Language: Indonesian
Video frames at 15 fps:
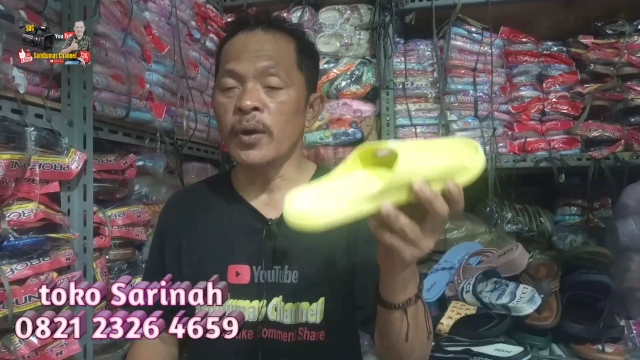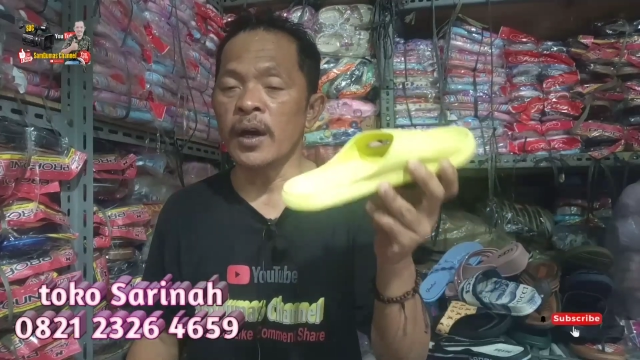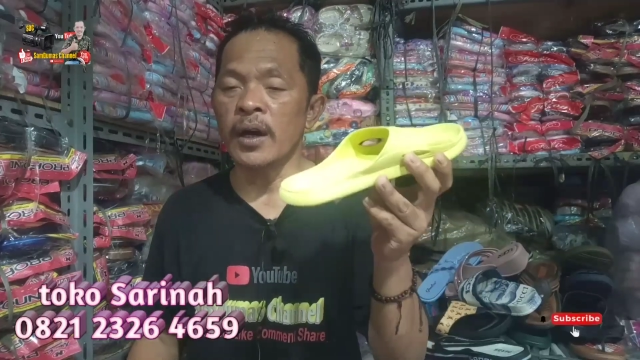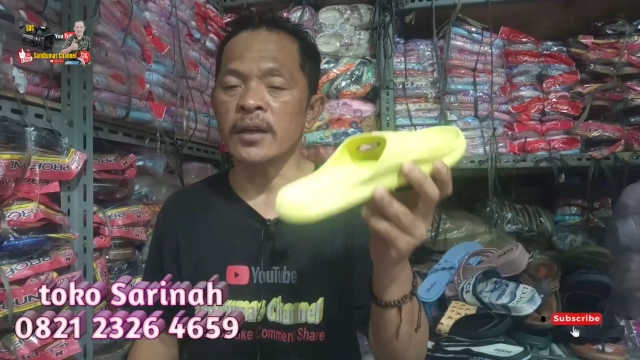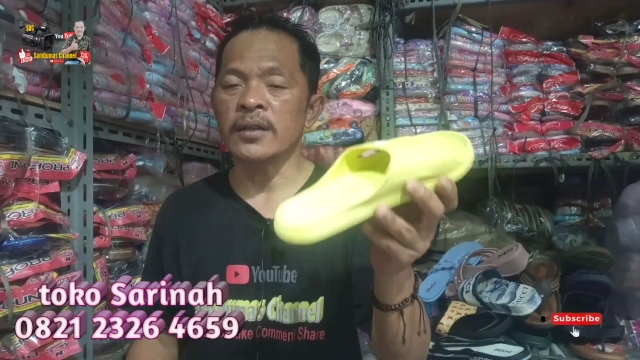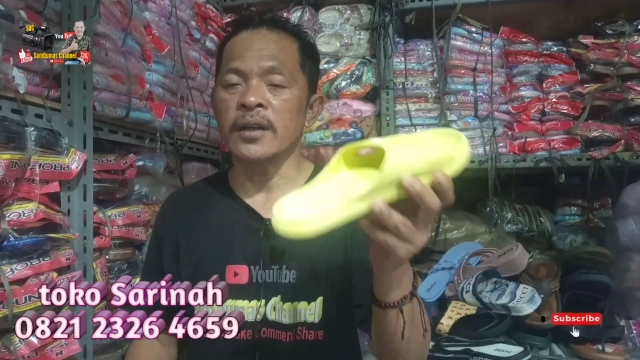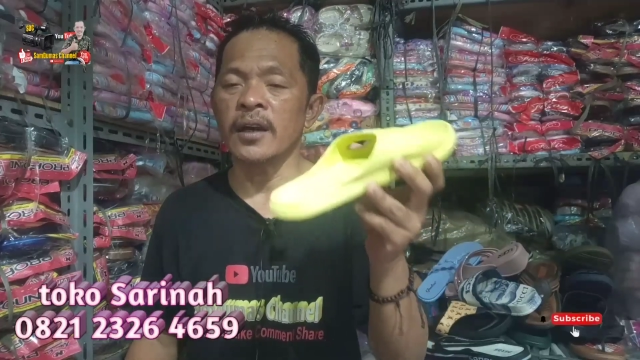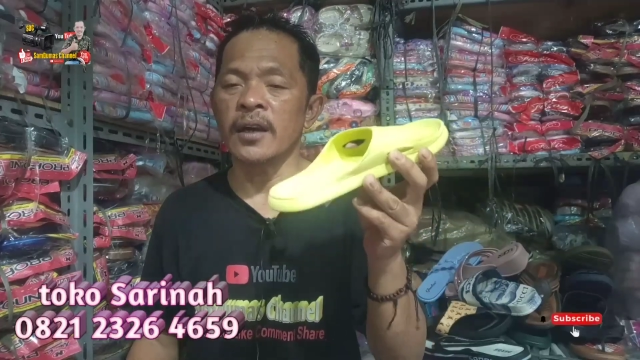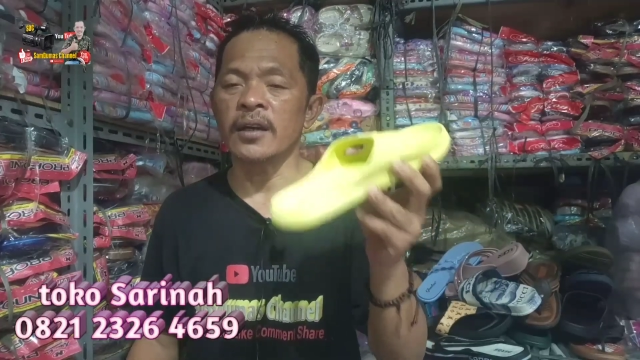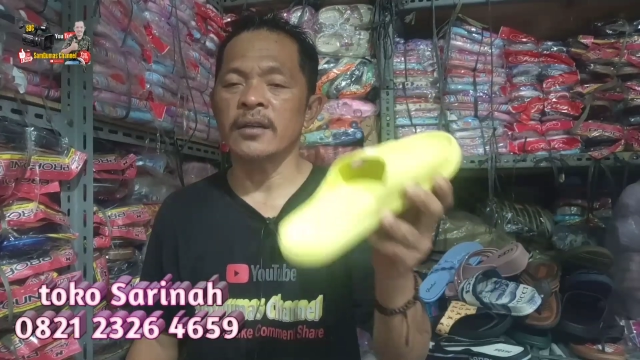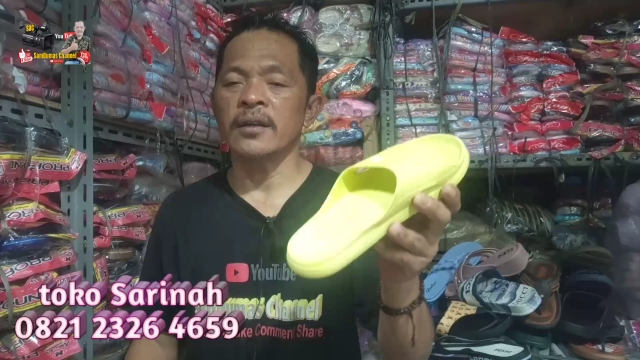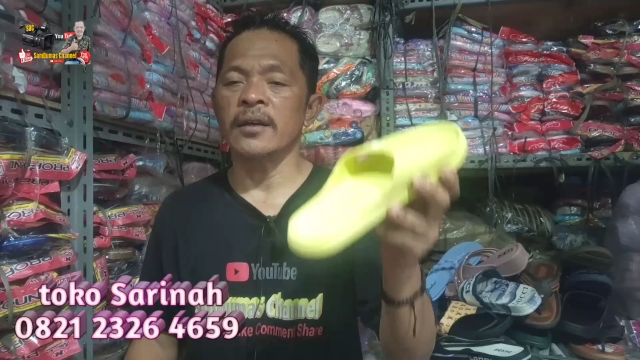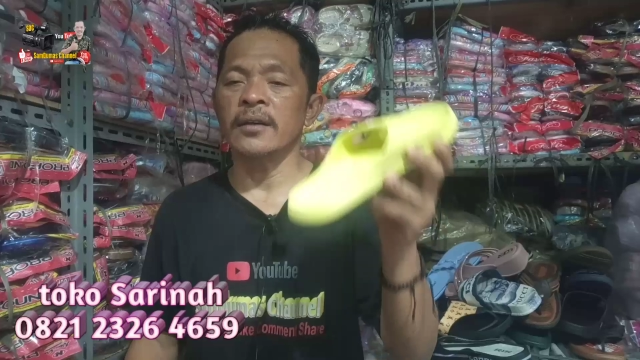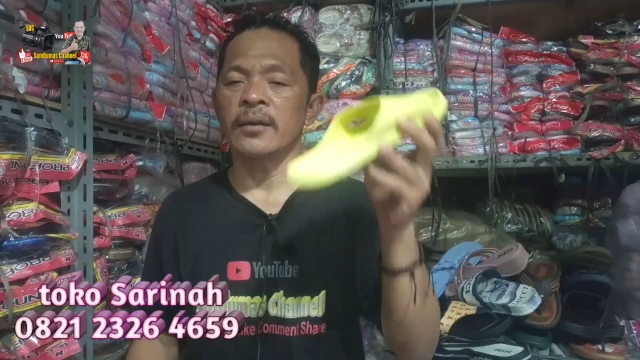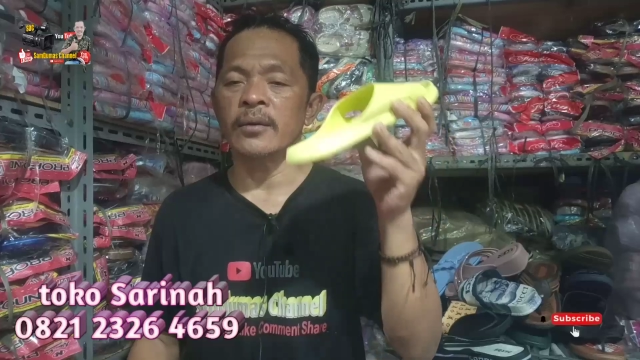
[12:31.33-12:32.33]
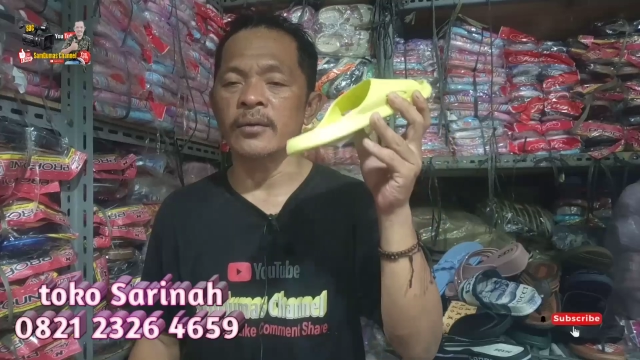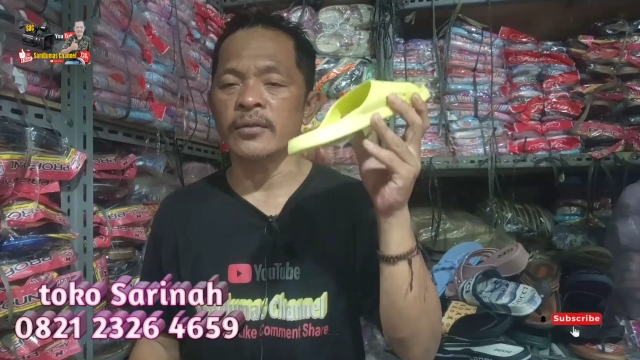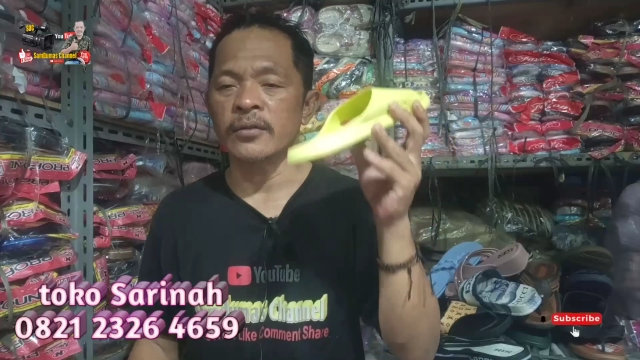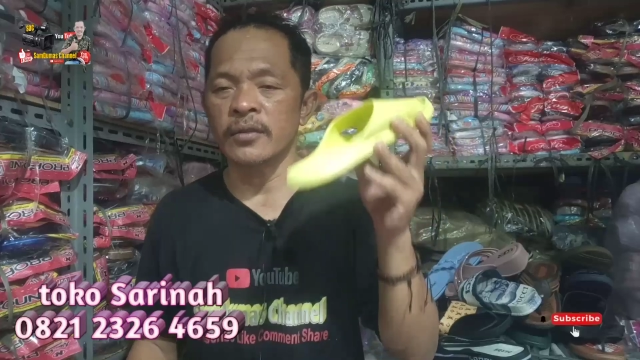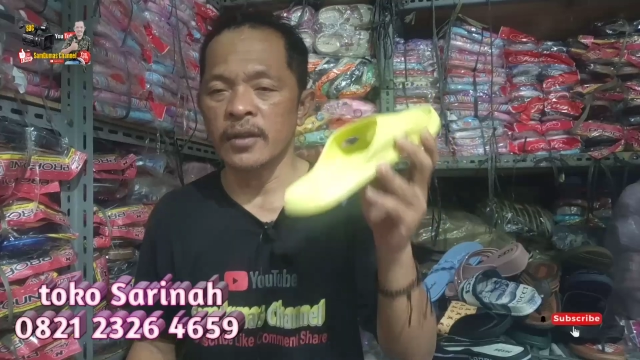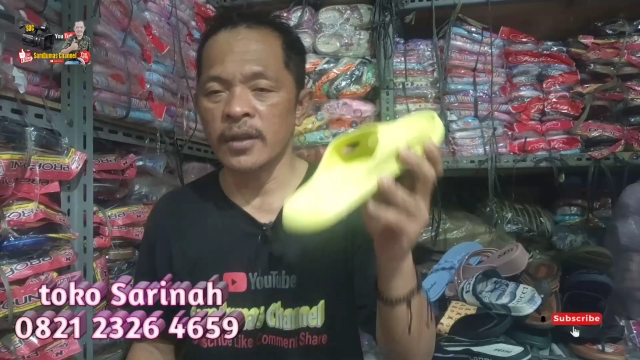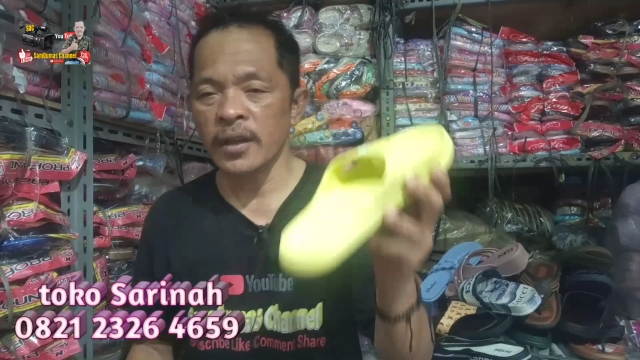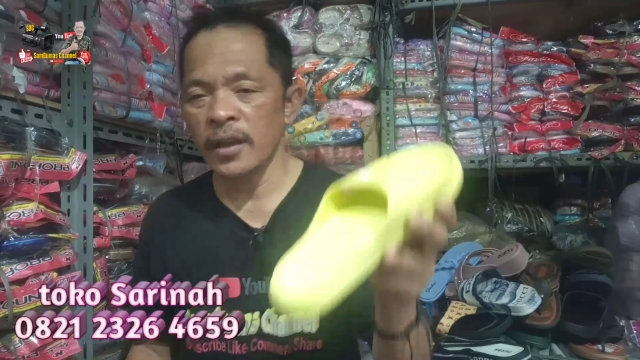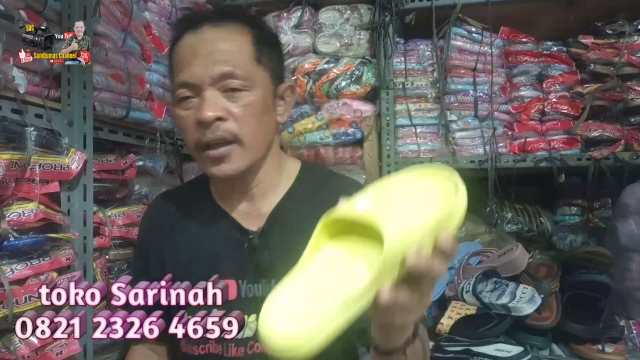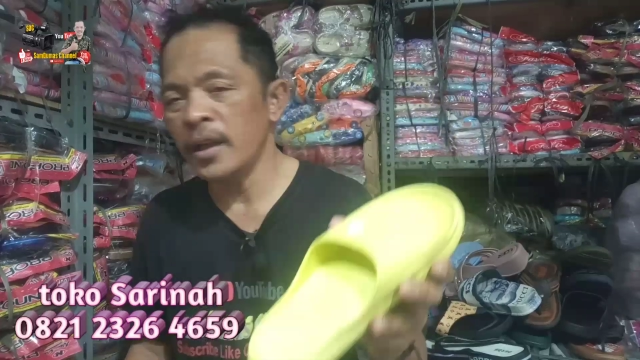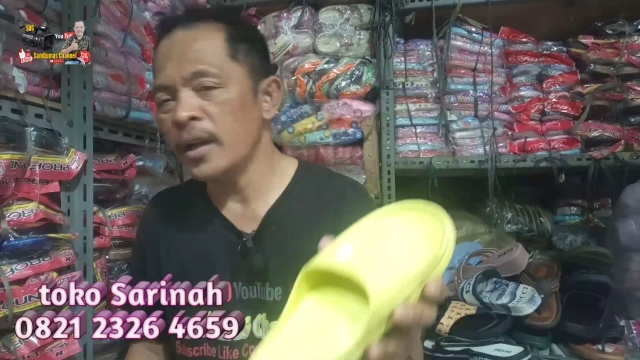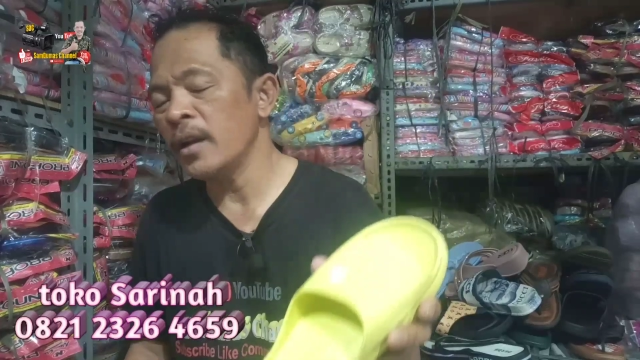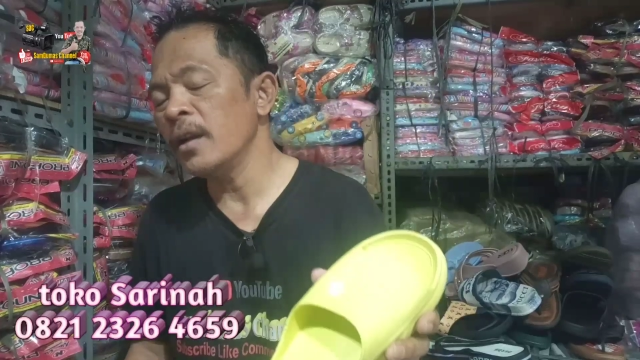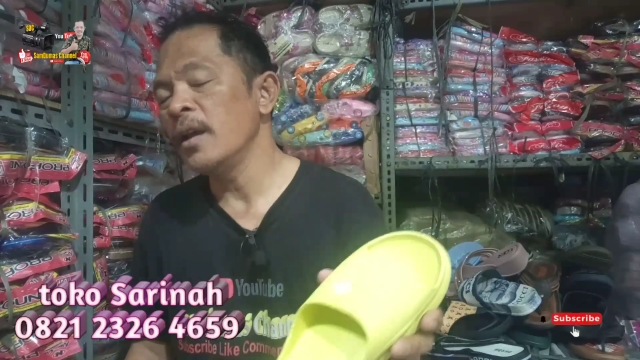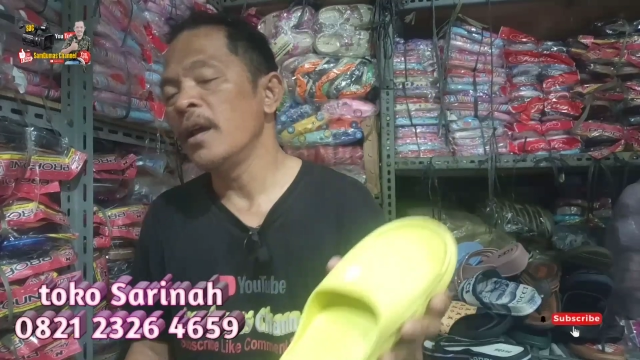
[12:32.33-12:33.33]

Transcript: harga-harga grosir